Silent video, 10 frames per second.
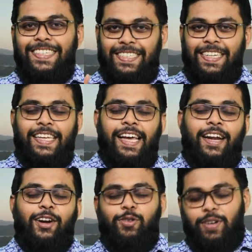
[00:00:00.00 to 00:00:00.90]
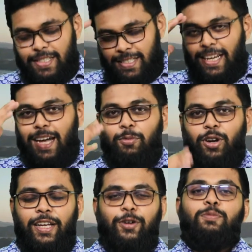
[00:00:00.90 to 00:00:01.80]
নিজের খেয়াল রাখুন আসসালামু
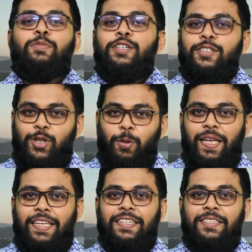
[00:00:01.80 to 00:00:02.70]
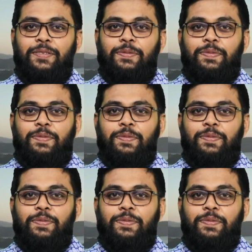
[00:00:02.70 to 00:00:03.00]
আলাইকুম সবাইকে